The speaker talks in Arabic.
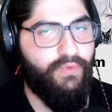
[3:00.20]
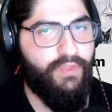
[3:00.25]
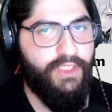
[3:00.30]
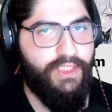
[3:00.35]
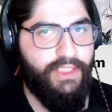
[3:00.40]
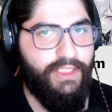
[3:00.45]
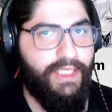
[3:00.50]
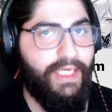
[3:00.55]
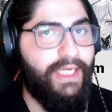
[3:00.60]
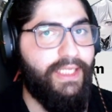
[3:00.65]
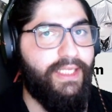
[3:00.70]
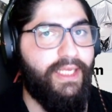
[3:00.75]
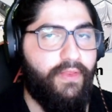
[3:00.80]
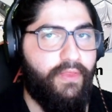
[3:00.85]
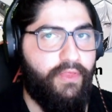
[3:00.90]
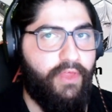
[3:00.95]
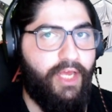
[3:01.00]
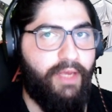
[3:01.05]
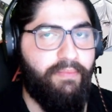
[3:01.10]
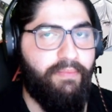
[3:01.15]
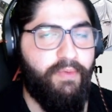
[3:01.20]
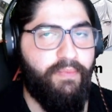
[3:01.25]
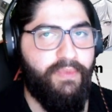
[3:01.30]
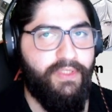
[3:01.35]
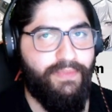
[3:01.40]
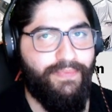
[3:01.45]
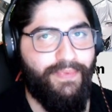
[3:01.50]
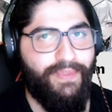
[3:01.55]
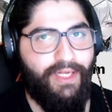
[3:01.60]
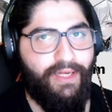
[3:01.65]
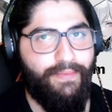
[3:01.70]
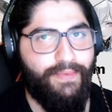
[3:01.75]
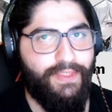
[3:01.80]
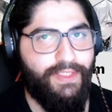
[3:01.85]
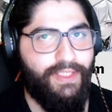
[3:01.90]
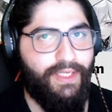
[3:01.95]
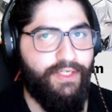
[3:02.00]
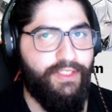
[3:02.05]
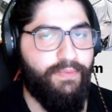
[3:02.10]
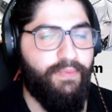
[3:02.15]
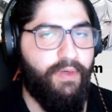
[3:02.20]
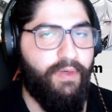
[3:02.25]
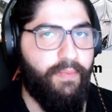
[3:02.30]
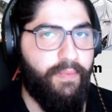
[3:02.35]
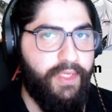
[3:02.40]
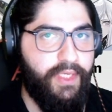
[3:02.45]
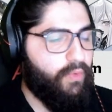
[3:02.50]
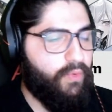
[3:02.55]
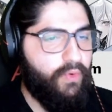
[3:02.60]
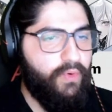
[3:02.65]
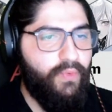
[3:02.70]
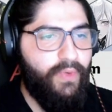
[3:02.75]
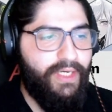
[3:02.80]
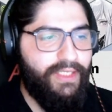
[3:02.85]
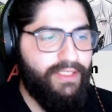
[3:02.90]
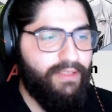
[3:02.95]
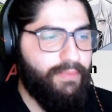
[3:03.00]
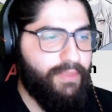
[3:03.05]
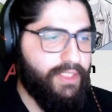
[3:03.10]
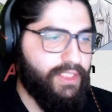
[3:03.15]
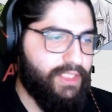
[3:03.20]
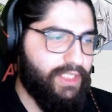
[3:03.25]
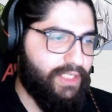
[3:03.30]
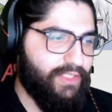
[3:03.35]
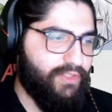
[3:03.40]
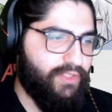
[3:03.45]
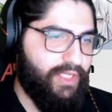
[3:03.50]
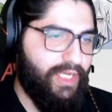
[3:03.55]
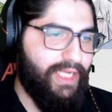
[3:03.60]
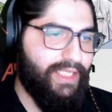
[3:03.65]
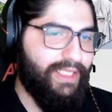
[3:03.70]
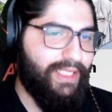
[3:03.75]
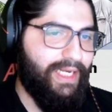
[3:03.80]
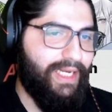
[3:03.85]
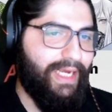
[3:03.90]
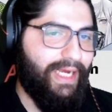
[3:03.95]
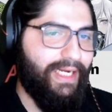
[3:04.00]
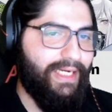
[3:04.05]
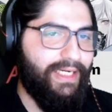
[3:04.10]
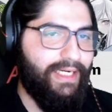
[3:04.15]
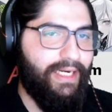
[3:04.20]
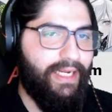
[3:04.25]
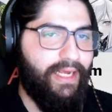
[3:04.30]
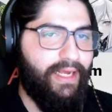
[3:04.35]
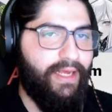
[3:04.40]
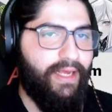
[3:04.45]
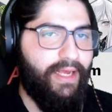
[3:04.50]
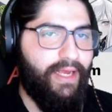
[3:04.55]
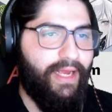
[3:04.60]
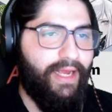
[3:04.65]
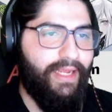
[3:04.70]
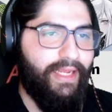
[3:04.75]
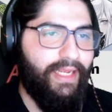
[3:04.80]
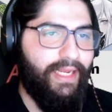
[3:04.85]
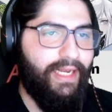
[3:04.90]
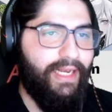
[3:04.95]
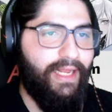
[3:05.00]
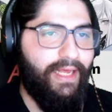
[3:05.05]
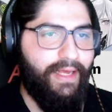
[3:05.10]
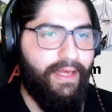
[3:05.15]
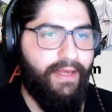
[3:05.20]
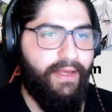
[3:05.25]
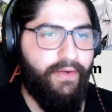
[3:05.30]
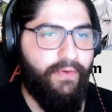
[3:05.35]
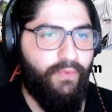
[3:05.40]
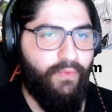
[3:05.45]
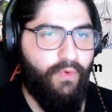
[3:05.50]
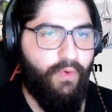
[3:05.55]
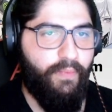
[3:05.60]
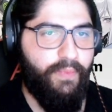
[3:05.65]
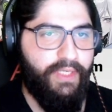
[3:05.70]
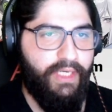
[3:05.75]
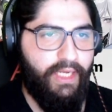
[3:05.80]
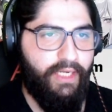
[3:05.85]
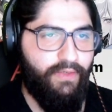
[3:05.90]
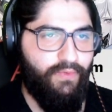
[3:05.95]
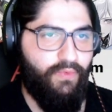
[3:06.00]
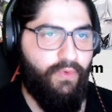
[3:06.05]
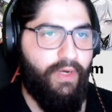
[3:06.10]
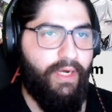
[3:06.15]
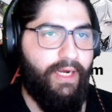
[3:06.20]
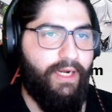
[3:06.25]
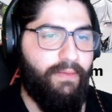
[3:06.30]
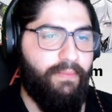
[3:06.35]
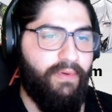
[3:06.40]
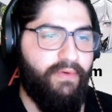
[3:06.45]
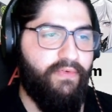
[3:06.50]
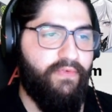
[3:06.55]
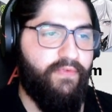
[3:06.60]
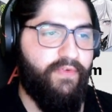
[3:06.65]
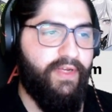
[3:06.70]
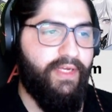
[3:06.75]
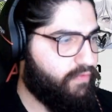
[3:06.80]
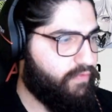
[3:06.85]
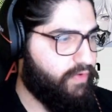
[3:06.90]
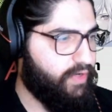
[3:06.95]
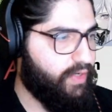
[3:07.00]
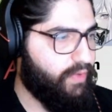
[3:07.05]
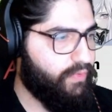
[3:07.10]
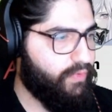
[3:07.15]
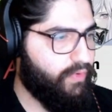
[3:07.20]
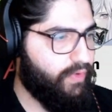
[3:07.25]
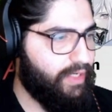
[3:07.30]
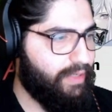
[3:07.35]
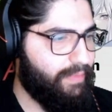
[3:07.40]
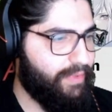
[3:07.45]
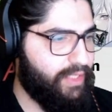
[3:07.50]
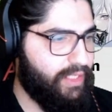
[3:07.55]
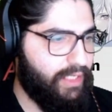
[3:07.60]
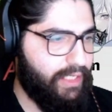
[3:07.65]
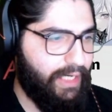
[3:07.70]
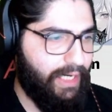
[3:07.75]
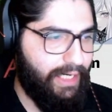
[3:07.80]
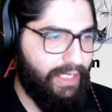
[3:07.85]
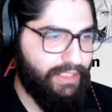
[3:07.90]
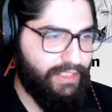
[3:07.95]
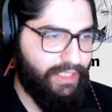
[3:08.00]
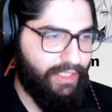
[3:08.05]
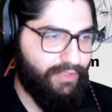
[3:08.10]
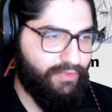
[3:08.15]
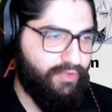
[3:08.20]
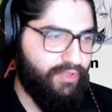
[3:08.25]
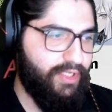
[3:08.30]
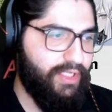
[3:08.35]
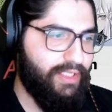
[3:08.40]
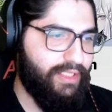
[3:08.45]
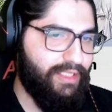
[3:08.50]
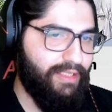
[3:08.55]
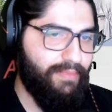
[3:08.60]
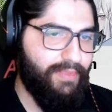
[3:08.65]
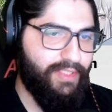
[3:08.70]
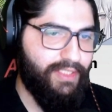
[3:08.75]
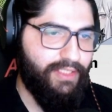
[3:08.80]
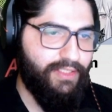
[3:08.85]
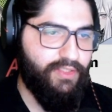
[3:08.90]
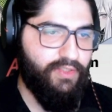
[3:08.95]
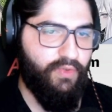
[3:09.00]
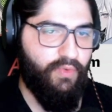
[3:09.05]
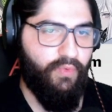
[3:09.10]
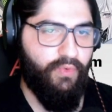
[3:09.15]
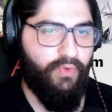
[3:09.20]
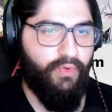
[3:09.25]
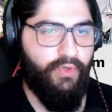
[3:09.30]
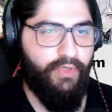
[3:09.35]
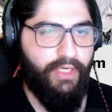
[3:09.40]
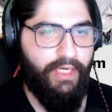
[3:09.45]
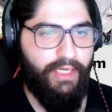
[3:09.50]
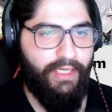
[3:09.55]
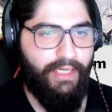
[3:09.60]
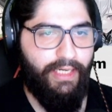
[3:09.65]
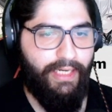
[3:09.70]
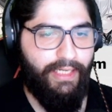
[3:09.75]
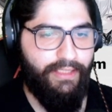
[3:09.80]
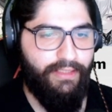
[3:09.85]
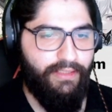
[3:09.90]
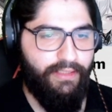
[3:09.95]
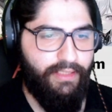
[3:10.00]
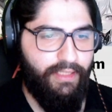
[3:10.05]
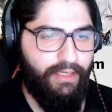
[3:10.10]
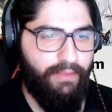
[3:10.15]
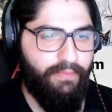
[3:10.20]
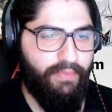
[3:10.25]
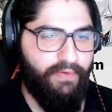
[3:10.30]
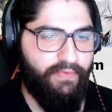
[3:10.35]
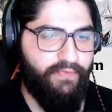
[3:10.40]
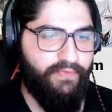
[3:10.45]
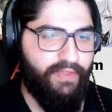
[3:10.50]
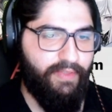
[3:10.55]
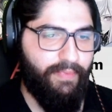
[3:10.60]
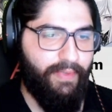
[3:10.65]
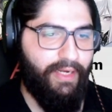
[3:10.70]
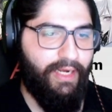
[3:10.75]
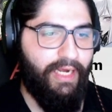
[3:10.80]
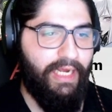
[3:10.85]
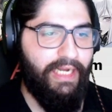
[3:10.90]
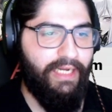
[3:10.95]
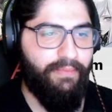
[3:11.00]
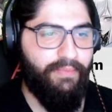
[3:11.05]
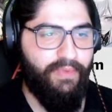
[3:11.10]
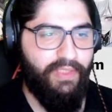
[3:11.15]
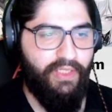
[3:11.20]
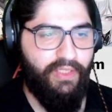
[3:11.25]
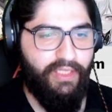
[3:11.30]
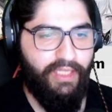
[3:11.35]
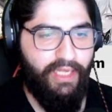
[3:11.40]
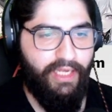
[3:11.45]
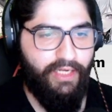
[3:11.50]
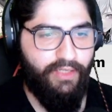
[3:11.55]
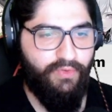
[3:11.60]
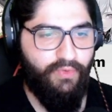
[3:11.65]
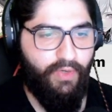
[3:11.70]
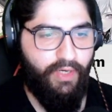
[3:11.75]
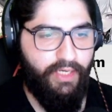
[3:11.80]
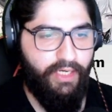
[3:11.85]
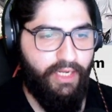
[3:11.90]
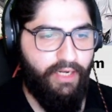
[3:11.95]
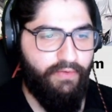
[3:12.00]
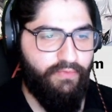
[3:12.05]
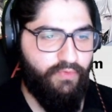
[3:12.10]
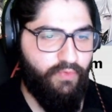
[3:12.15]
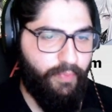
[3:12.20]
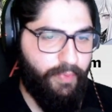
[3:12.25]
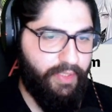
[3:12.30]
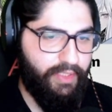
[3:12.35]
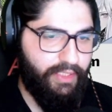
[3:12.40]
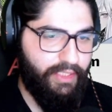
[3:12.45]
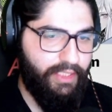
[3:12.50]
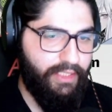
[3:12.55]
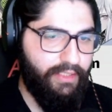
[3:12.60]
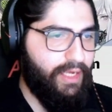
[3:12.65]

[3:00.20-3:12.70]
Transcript: الزيادة ضخمة بنسبة 15% كل واحدة من الشخصيات اللي عنا إلها نوع من أنواع البفات فلو رحنا مثلا على شخصية نيمسيس ورحنا عند البف تبعها اللي بتاخده على 1200